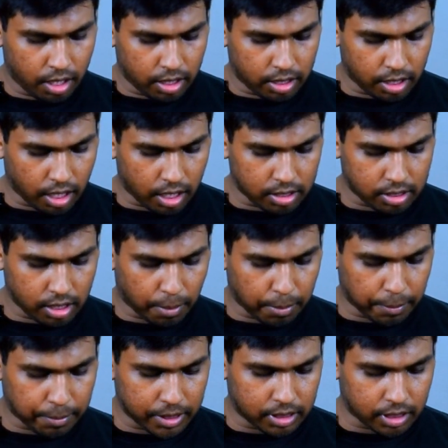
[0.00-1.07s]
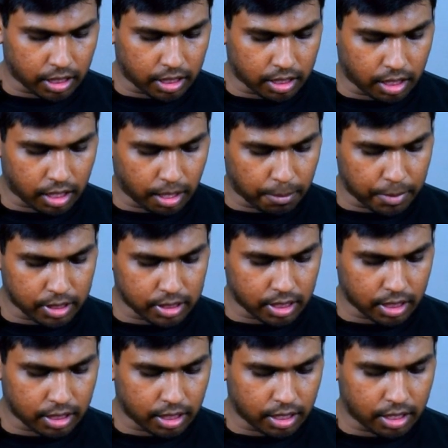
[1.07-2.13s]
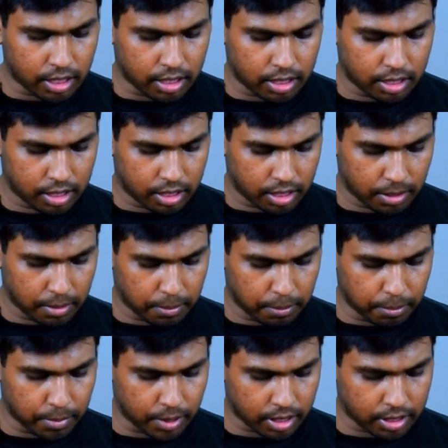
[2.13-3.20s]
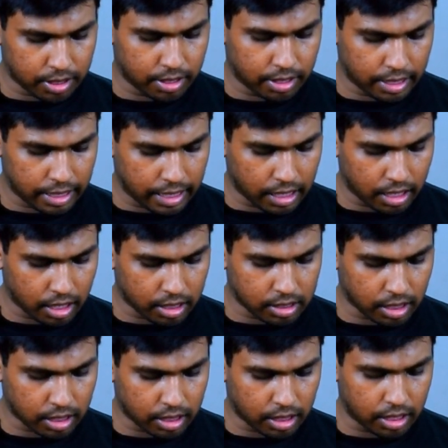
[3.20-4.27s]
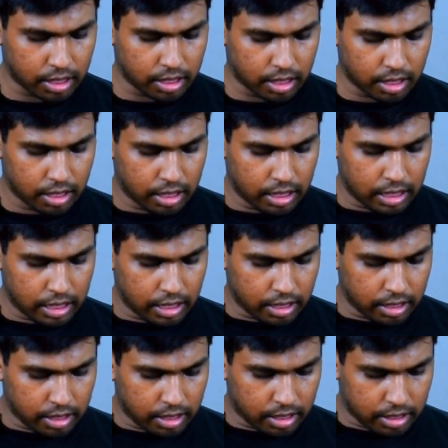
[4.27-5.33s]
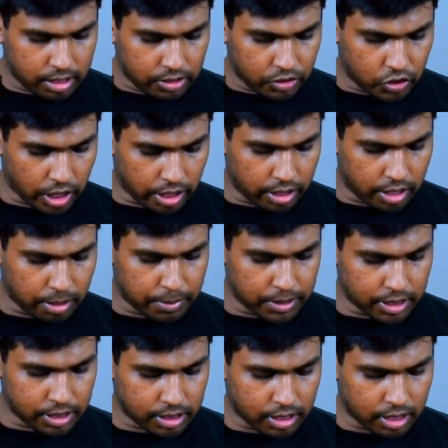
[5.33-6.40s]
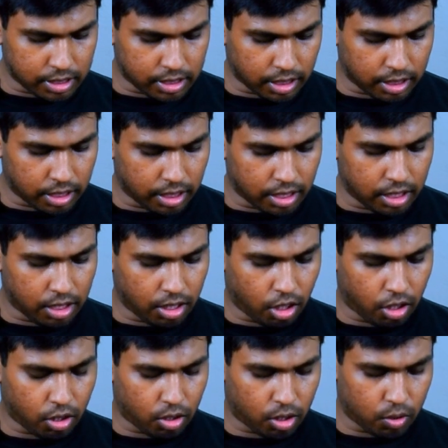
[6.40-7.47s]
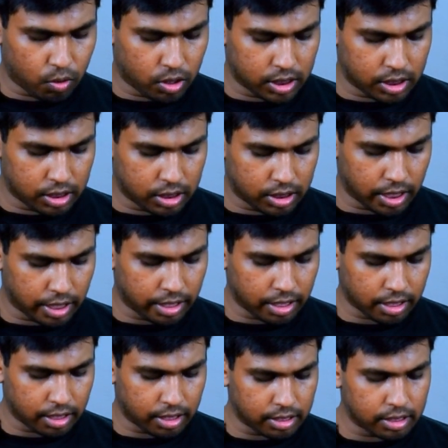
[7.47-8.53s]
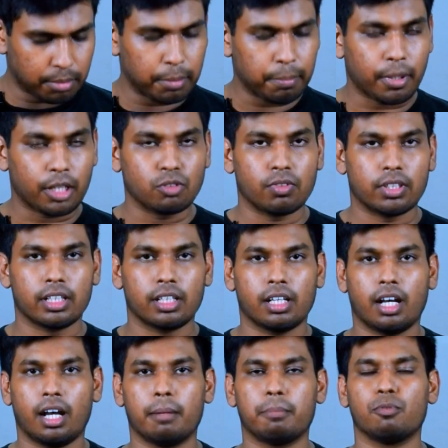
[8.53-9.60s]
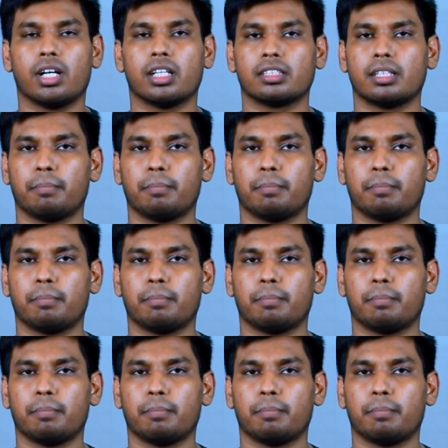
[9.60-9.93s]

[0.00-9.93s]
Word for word: यहाँ से आप अपने चैनल का नाम रख सकते हैं बर्थ डे रख सकते हैं जेंडर भी चेंज कर सकते हैं और जेंडर के नीचे में पासवर्ड है आप वहाँ से